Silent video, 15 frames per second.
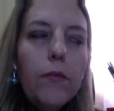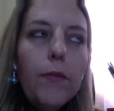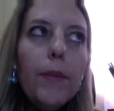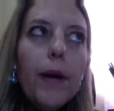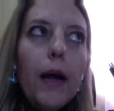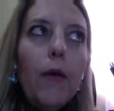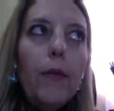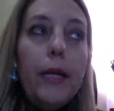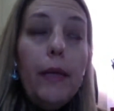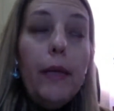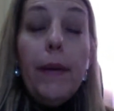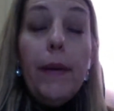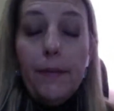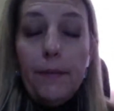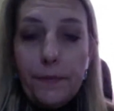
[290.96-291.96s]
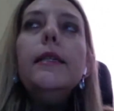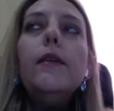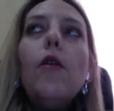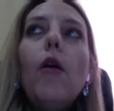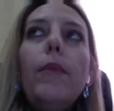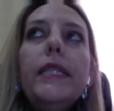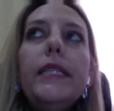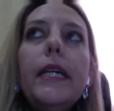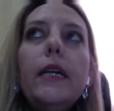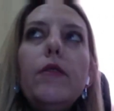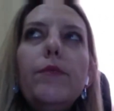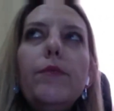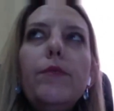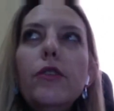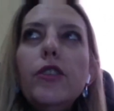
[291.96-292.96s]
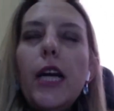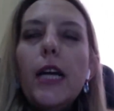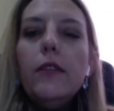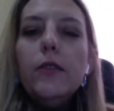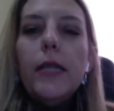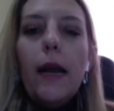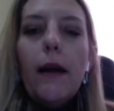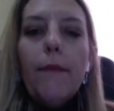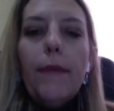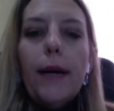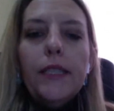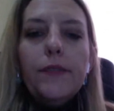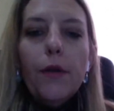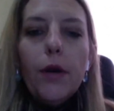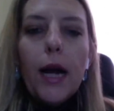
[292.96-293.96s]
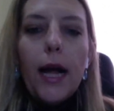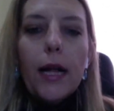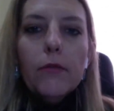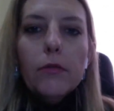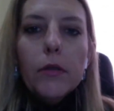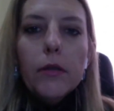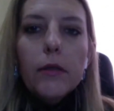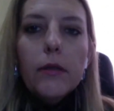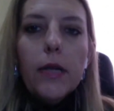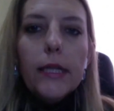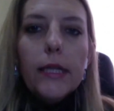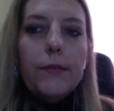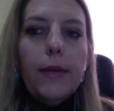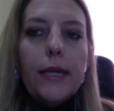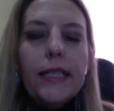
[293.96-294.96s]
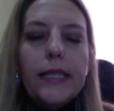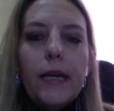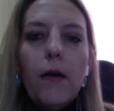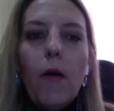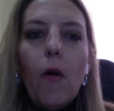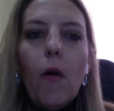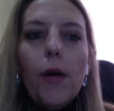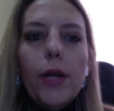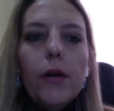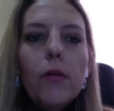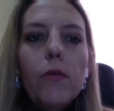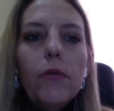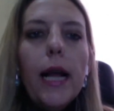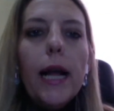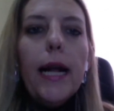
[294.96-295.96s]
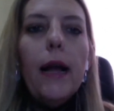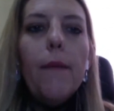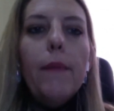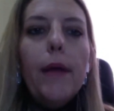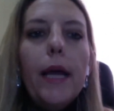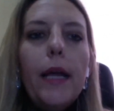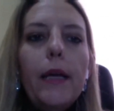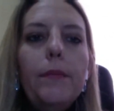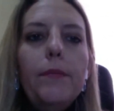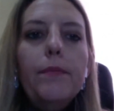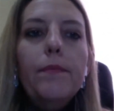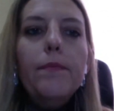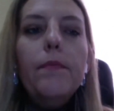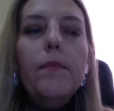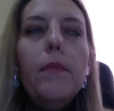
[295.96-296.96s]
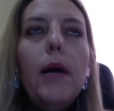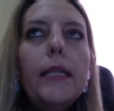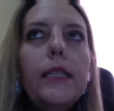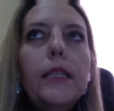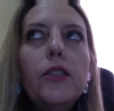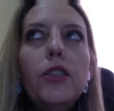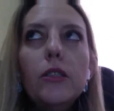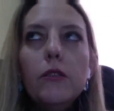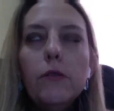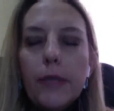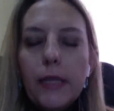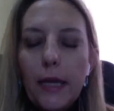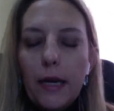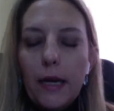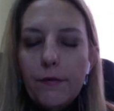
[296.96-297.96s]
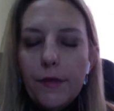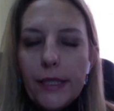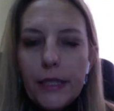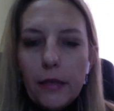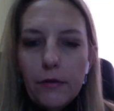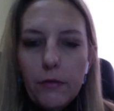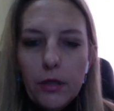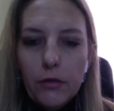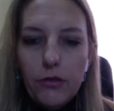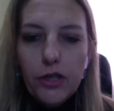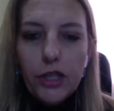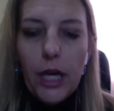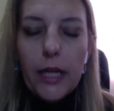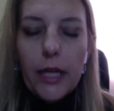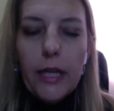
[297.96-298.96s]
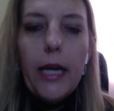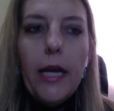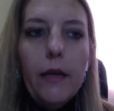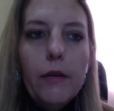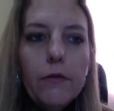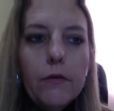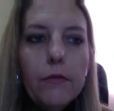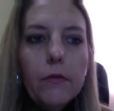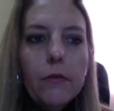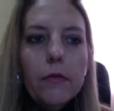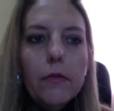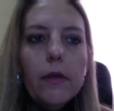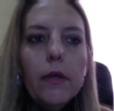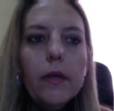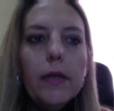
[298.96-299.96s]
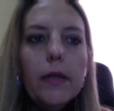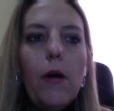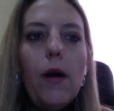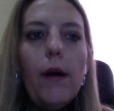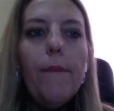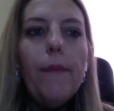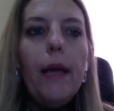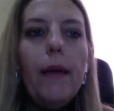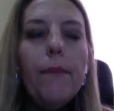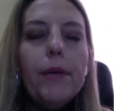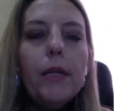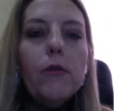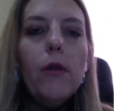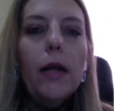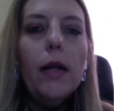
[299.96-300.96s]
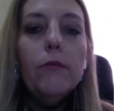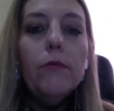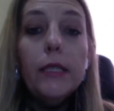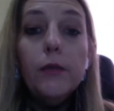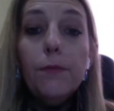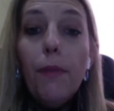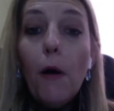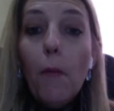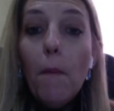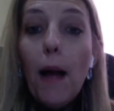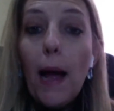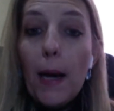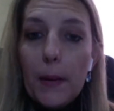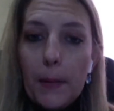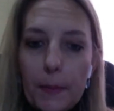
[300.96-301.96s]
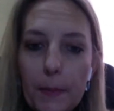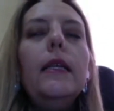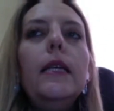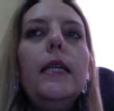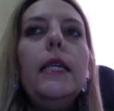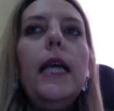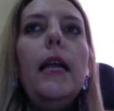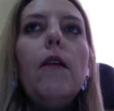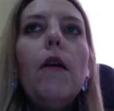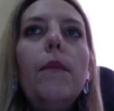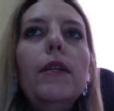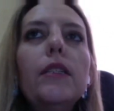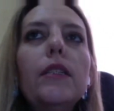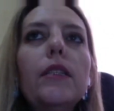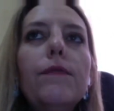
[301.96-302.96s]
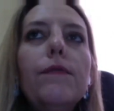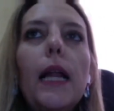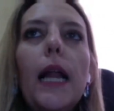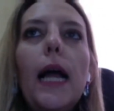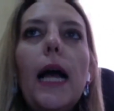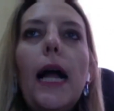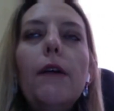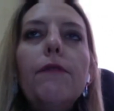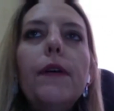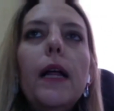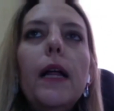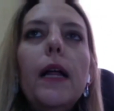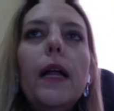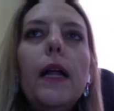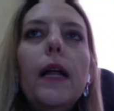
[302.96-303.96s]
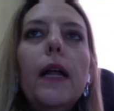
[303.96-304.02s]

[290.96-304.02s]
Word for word: para a UNB. Comecei com um projeto que era mais focado assim, mais teórico e acabei assistindo uma entrevista no Rio de Janeiro, na UAB, pelo Aloysio Palmar. E ele começou a falar, falar,